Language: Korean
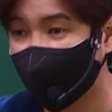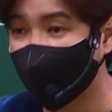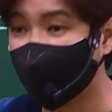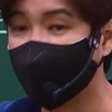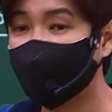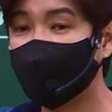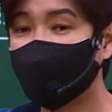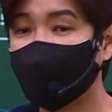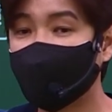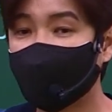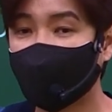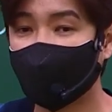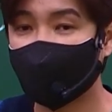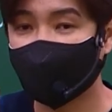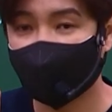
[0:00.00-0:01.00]
EBS
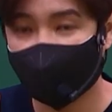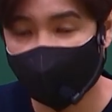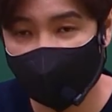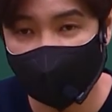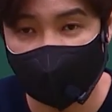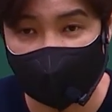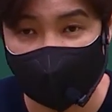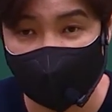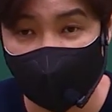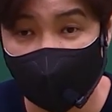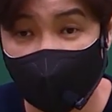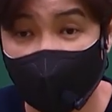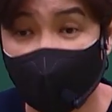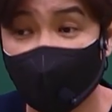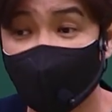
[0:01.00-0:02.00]
텍스트를
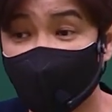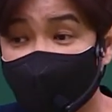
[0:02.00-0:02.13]
가지고